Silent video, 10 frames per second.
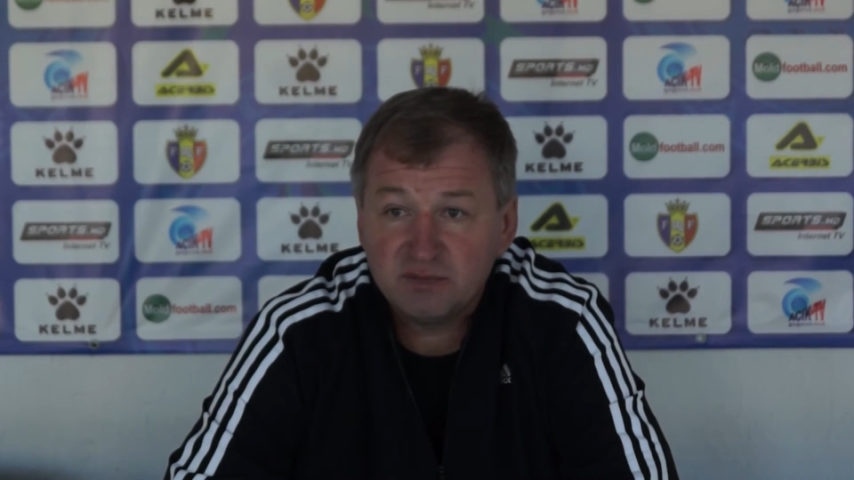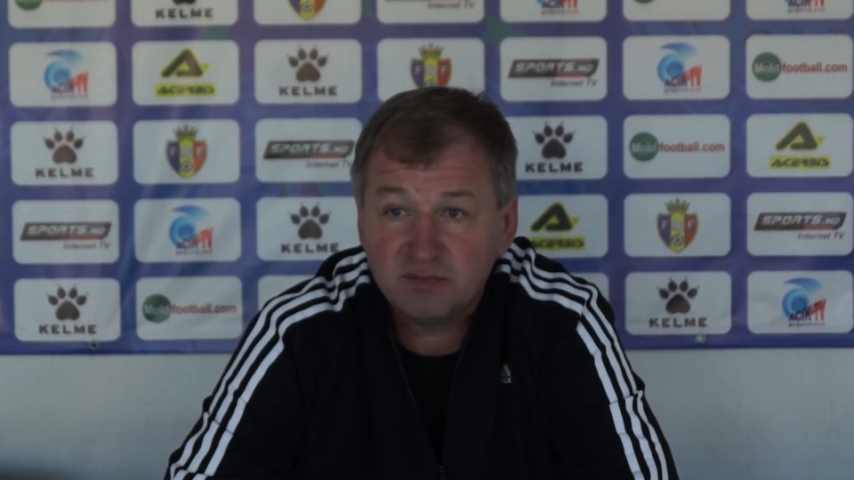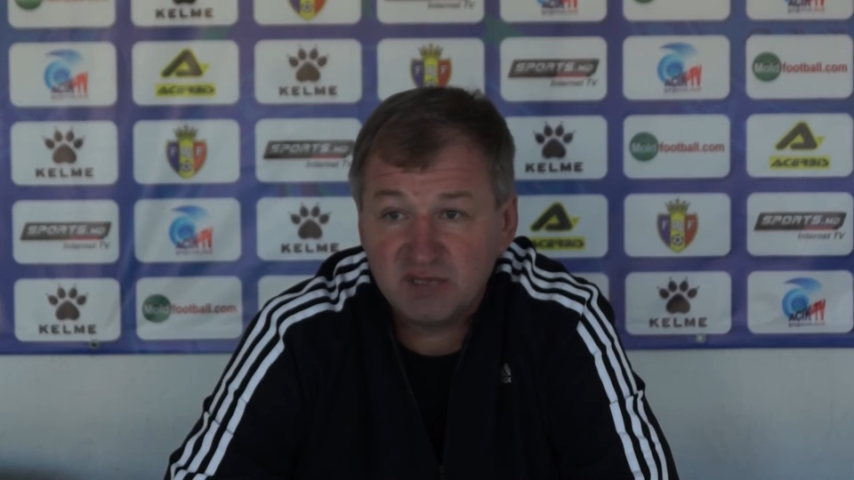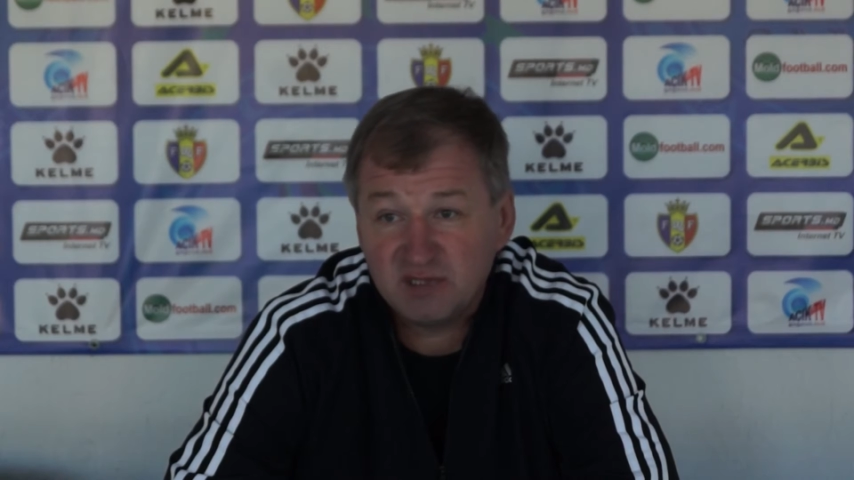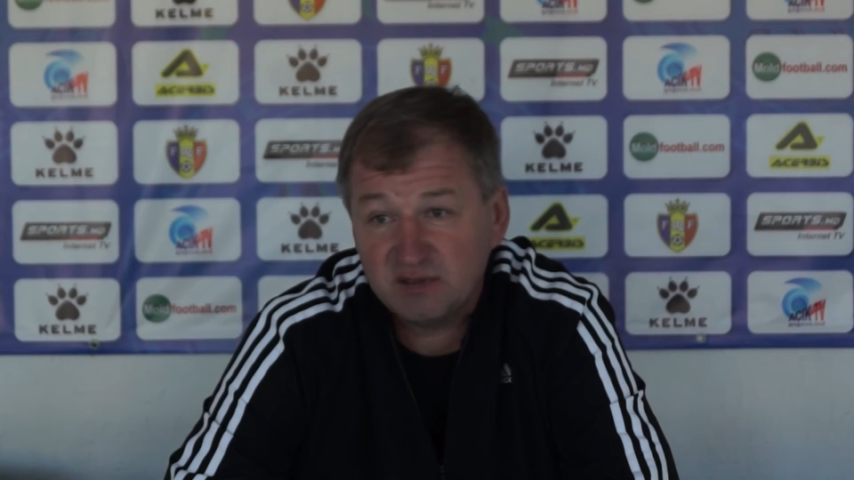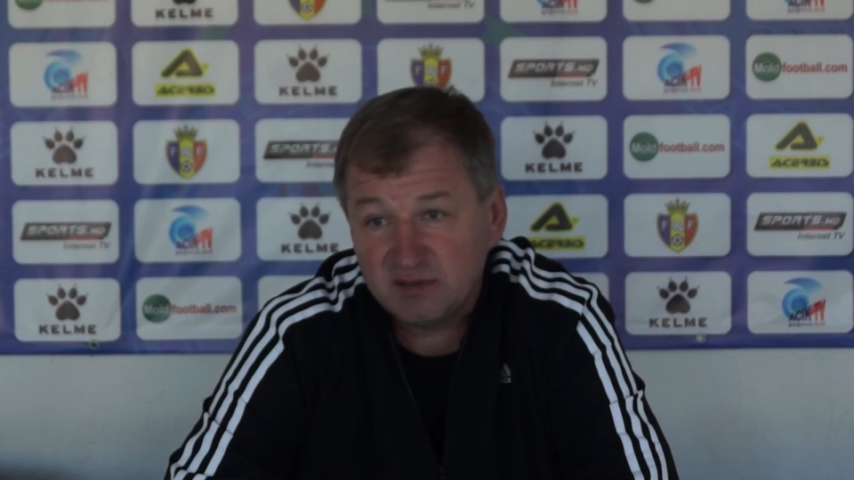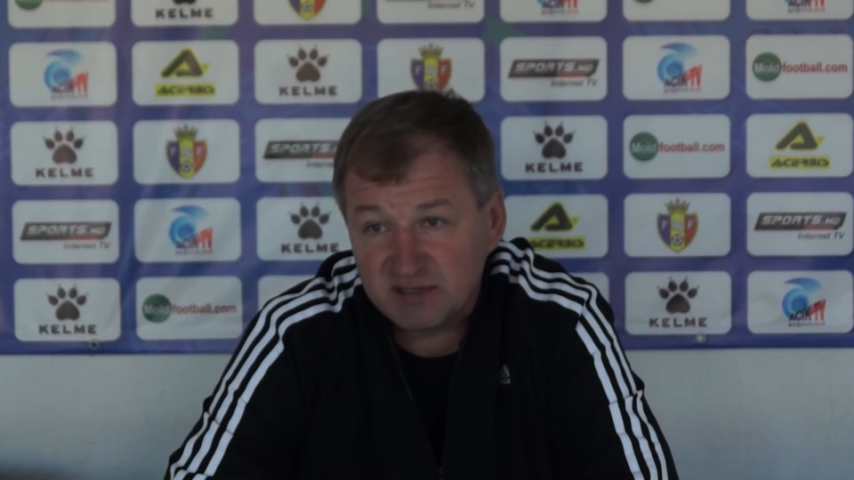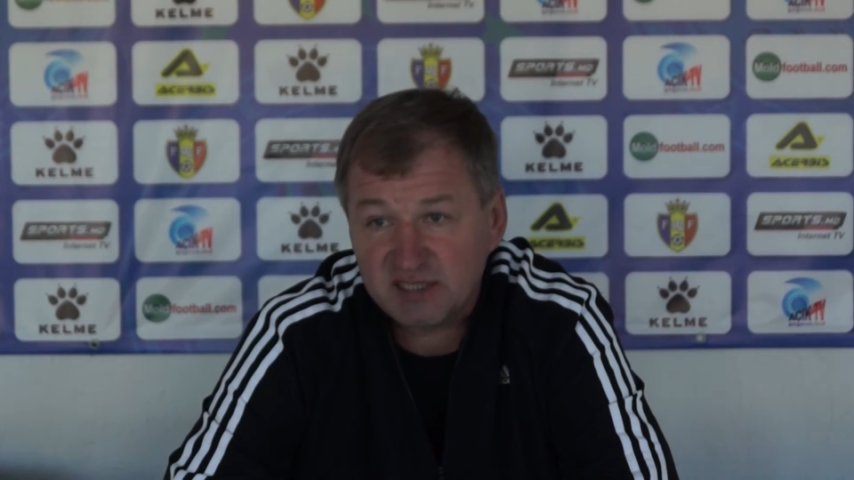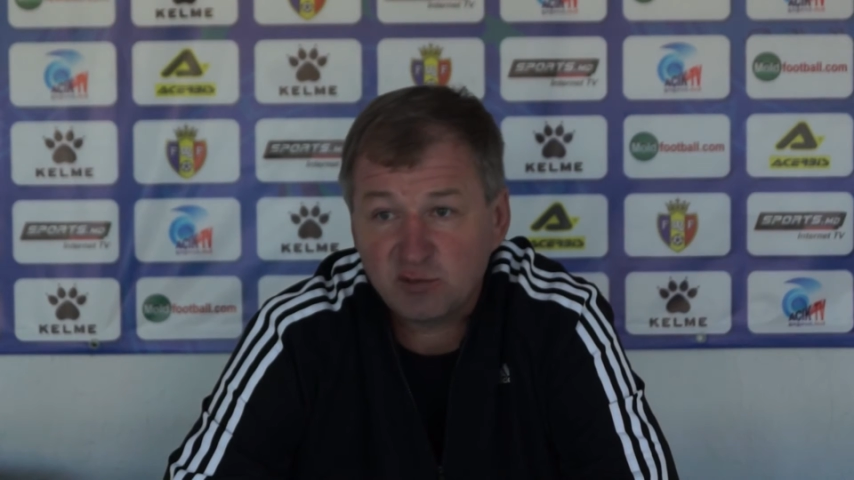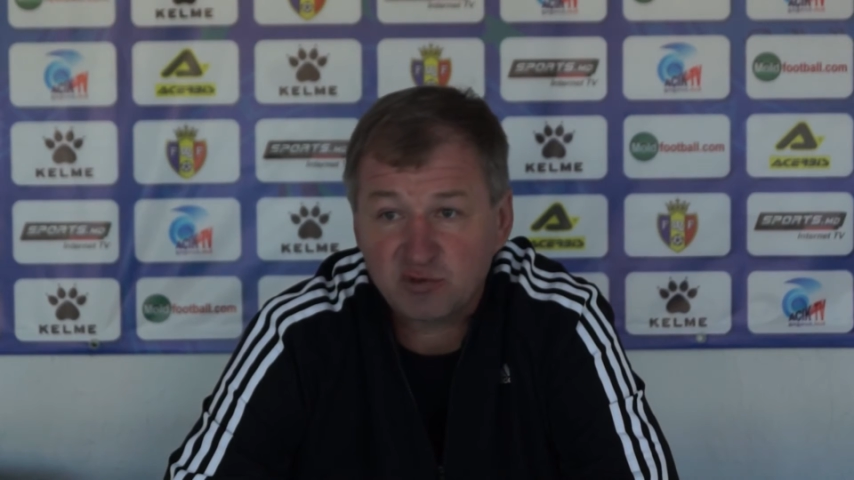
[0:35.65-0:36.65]
мы
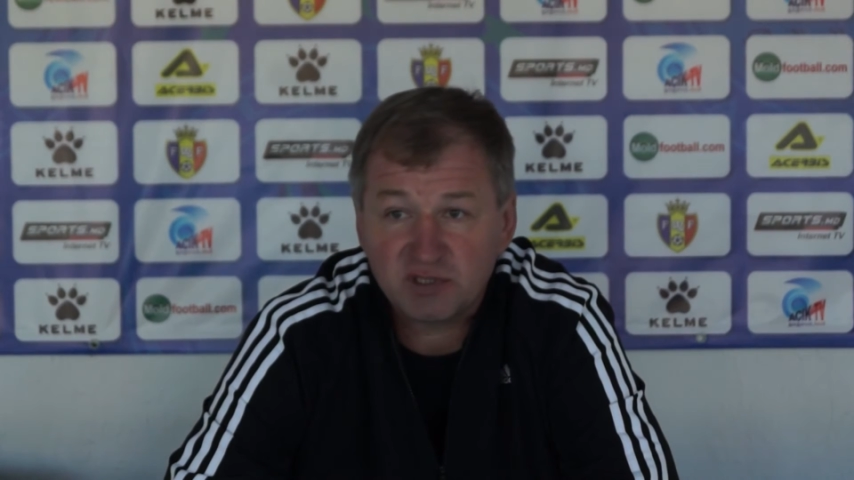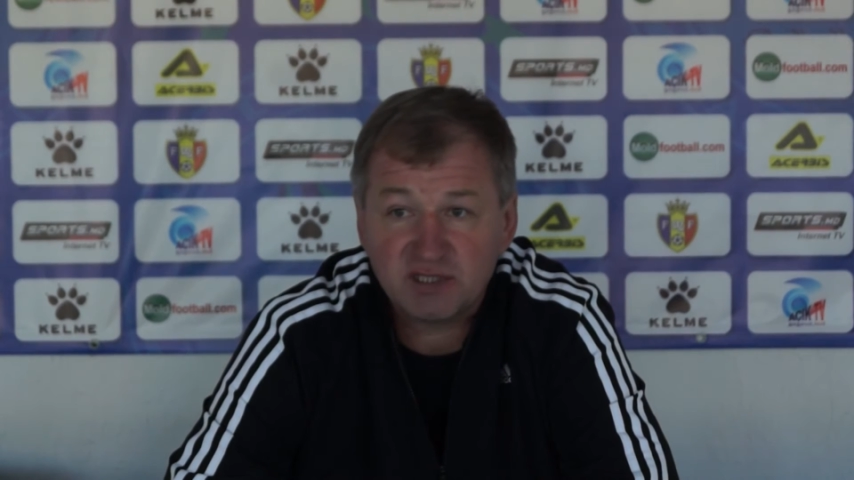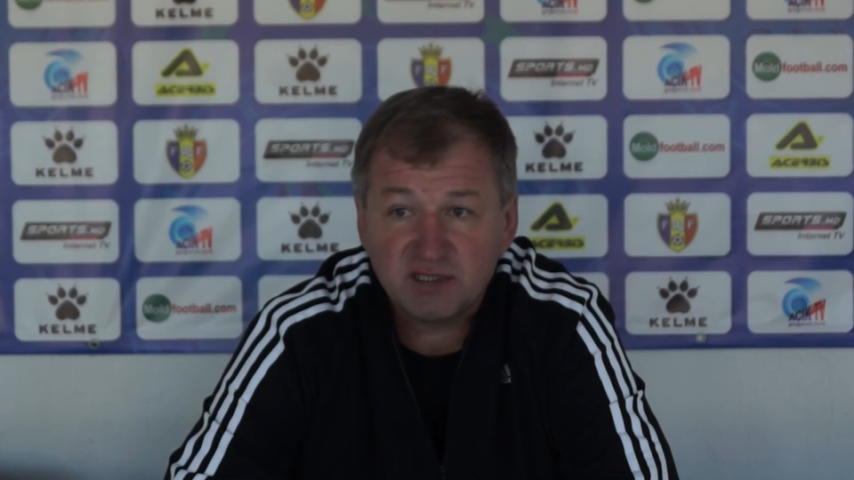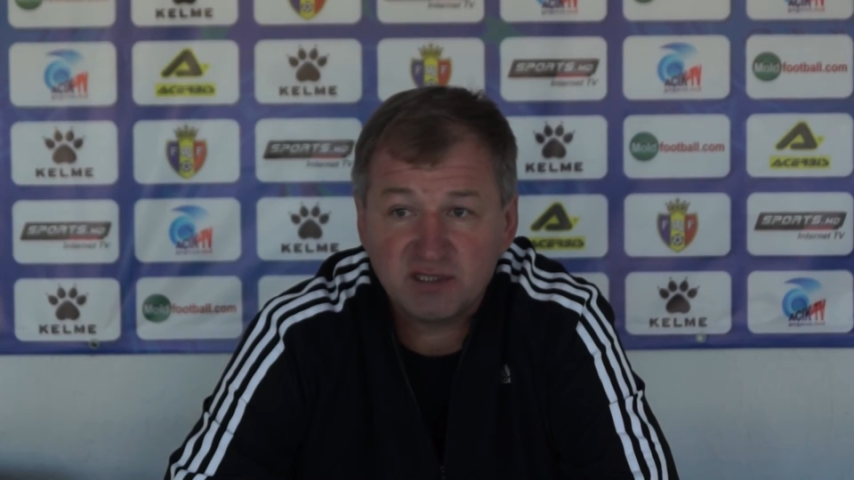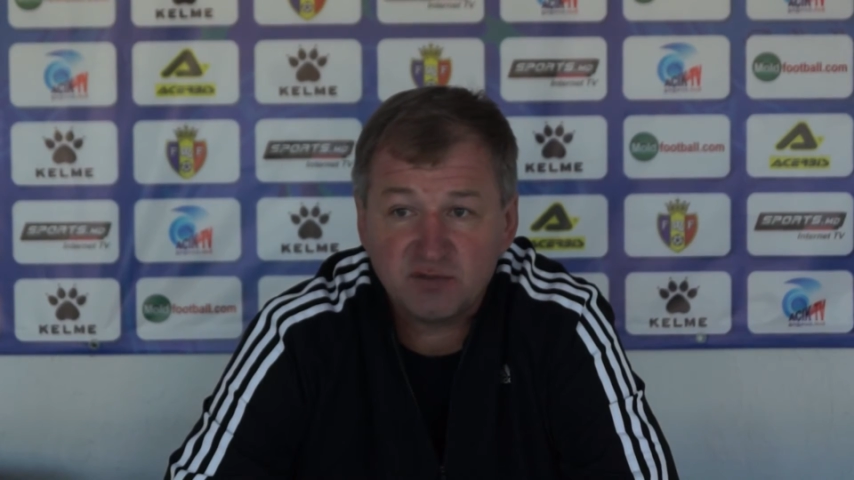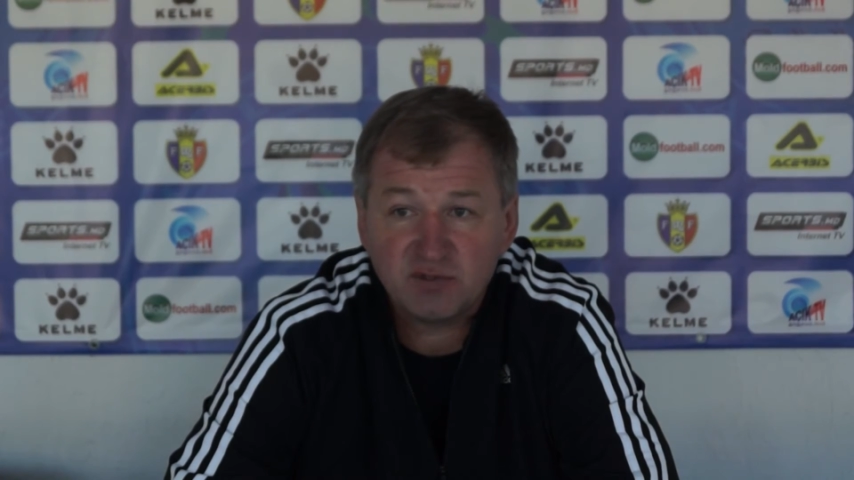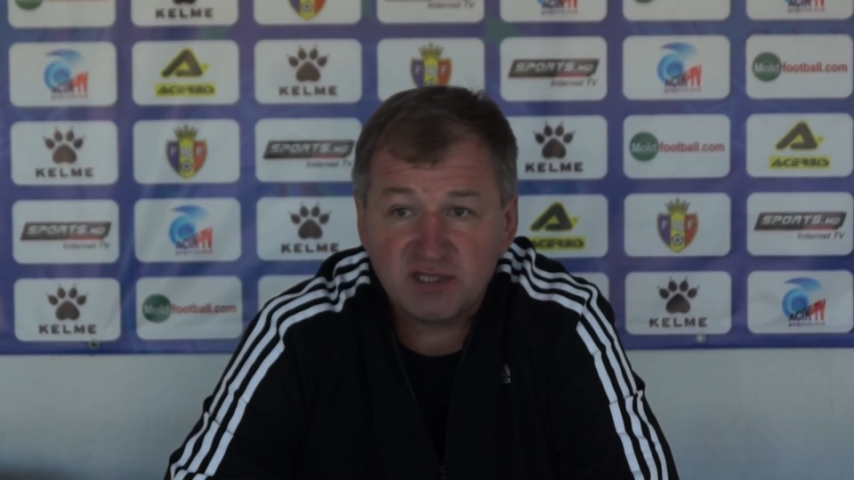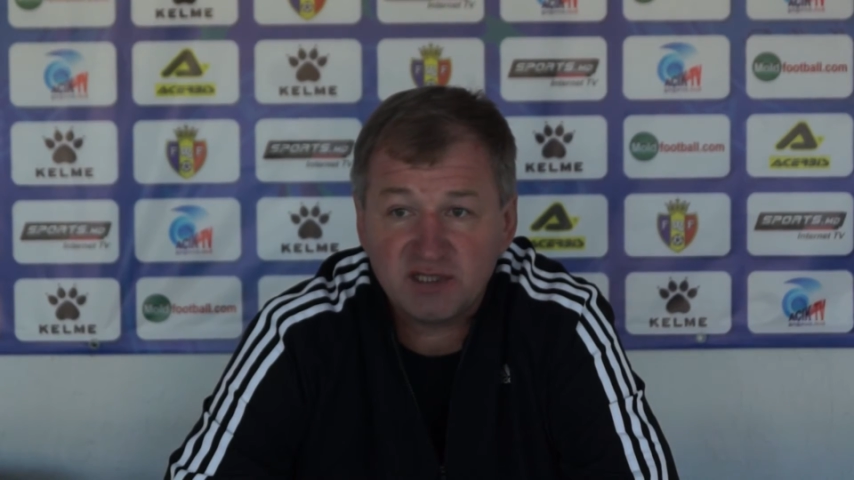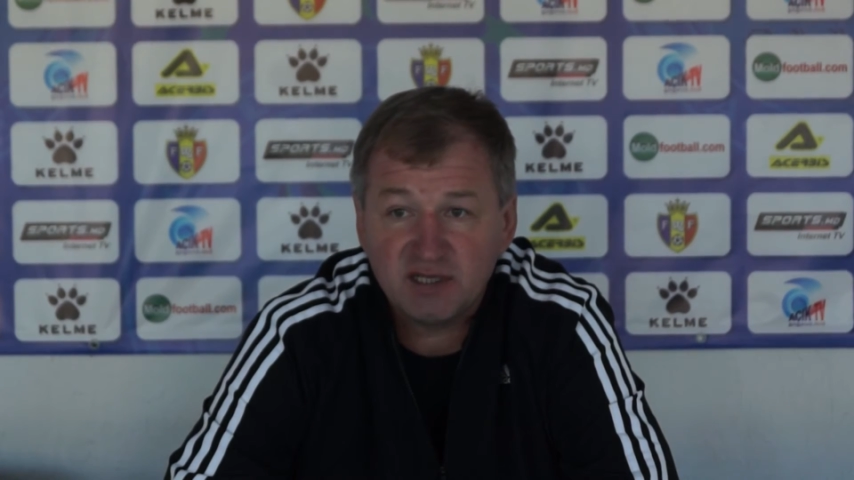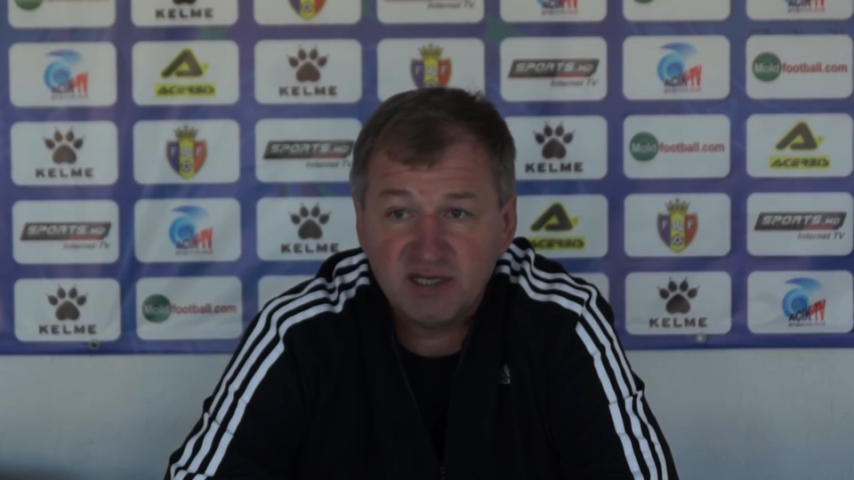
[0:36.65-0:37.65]
заслуженно сегодня